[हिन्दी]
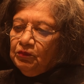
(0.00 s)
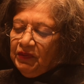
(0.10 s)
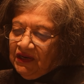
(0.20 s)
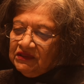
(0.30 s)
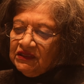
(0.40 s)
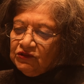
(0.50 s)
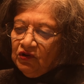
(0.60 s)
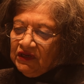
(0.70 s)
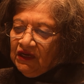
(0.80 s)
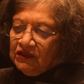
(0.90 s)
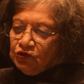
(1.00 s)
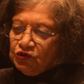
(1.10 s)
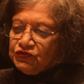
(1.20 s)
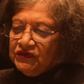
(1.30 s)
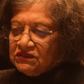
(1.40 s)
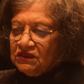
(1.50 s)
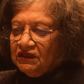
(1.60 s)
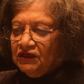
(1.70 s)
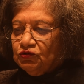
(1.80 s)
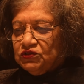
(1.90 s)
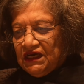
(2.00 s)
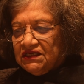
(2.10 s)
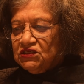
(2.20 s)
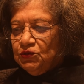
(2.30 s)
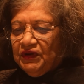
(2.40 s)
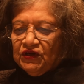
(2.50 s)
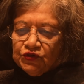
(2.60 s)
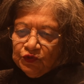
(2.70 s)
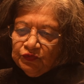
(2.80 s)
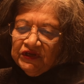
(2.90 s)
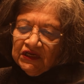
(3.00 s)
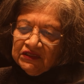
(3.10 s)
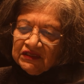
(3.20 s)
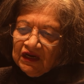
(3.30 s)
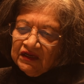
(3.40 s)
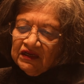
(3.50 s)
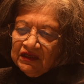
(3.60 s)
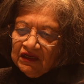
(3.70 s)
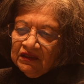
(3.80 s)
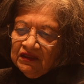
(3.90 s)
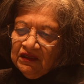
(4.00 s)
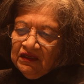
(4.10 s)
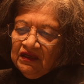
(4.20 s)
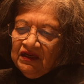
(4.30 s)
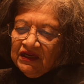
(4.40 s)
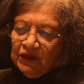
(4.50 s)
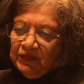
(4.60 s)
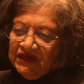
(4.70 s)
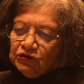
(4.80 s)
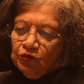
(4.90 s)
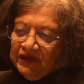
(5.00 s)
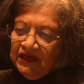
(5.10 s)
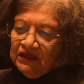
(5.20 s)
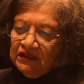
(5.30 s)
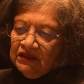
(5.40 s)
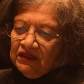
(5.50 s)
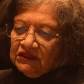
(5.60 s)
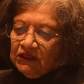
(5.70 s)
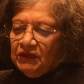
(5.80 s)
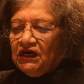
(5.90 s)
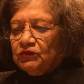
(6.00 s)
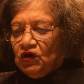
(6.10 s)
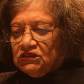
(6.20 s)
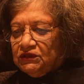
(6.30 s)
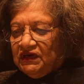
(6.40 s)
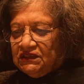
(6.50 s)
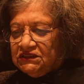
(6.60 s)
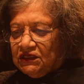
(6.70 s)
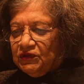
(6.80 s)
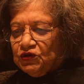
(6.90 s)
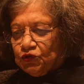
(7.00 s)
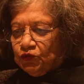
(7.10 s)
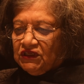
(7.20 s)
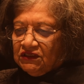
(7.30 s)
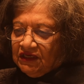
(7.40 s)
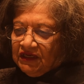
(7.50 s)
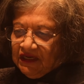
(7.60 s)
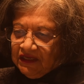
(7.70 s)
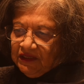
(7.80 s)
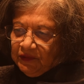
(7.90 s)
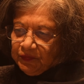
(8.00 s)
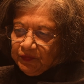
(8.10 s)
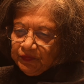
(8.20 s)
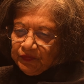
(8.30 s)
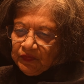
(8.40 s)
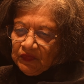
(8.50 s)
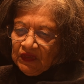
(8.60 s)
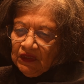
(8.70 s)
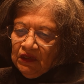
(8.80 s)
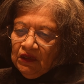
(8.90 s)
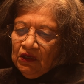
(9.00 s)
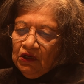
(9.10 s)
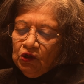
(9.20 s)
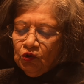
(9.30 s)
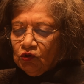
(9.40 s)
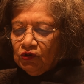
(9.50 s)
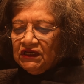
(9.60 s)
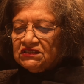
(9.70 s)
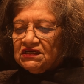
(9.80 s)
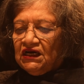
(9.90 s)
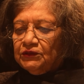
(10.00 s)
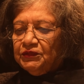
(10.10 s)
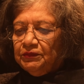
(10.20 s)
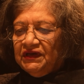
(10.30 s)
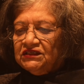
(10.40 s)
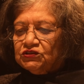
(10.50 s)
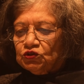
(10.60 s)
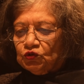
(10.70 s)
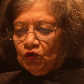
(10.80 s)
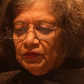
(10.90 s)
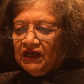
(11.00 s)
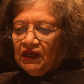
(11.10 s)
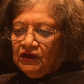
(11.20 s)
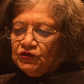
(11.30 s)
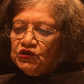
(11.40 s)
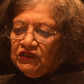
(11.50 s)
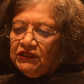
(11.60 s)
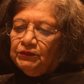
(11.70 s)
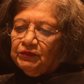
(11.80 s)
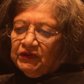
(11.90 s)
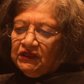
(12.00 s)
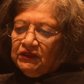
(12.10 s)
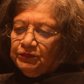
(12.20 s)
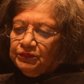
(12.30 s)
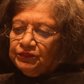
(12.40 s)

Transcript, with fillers: पाठ के दौरान खुशवंत सिंह ने कुछ ऐसी बेशौरी का इजहार किया कि मैं तो मैं तमाम नौजवान जर्मन श्रोता दंग रह गए लोगों के इसरार पर मैंने चितकोबरा के अंश हिंदी में पढ़े